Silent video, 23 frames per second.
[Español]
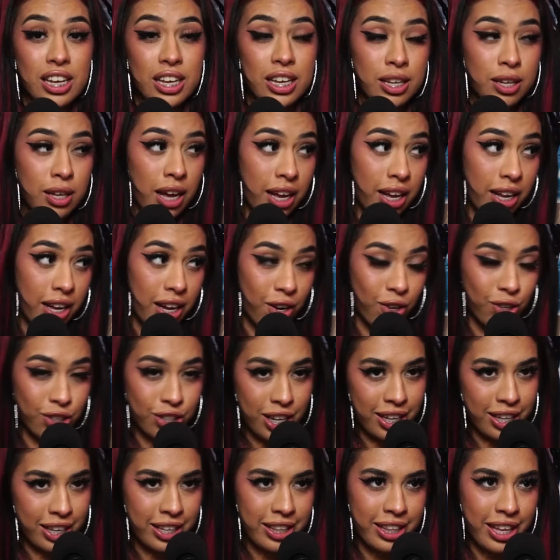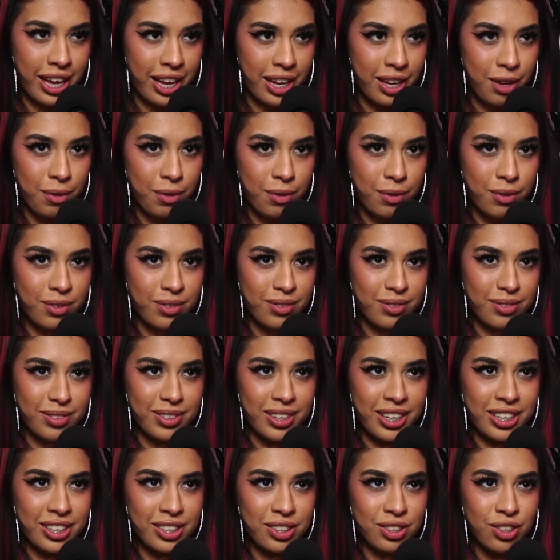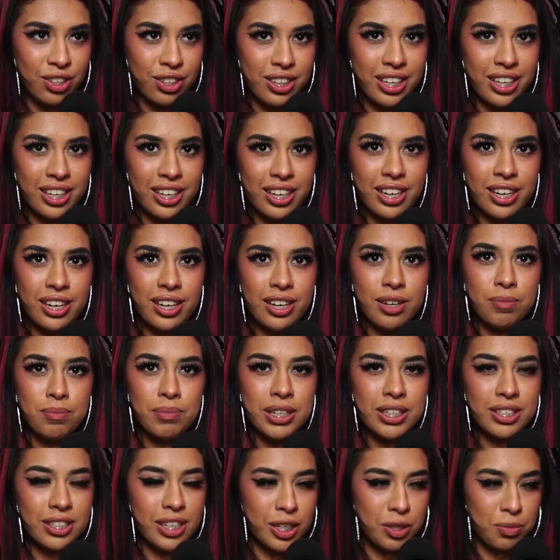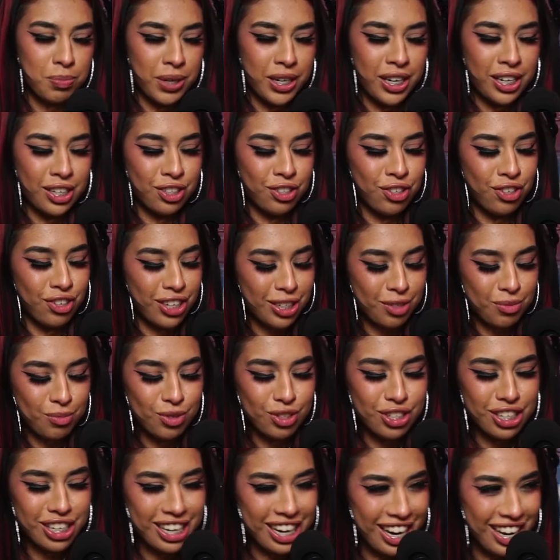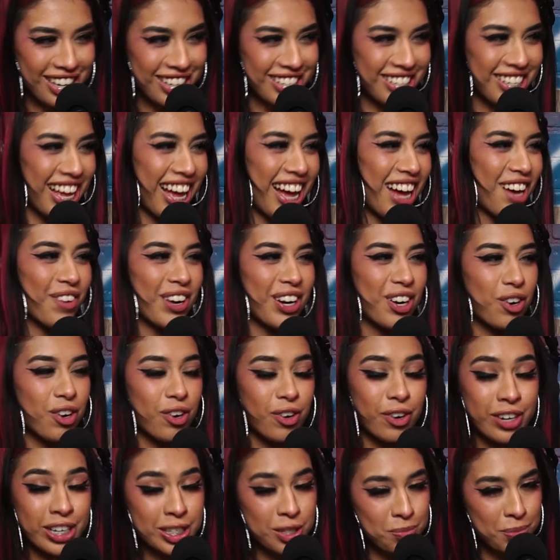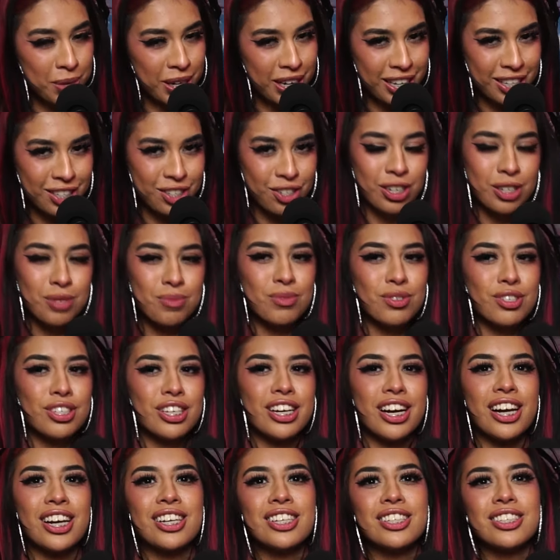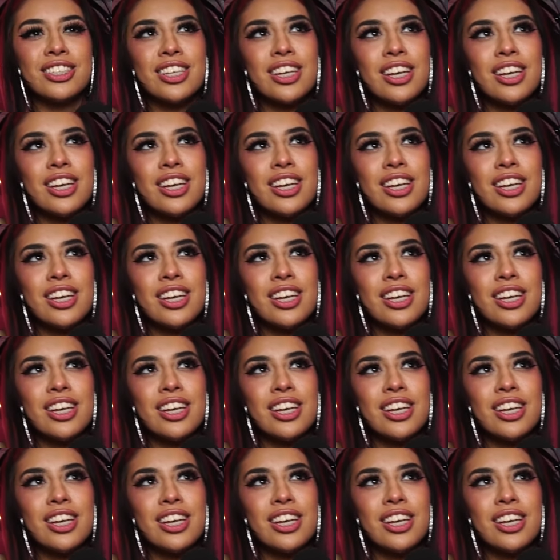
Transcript: y, o sea, y de ahí es donde mis aspiraciones musicales, ah, bueno, o inspiraciones musicales.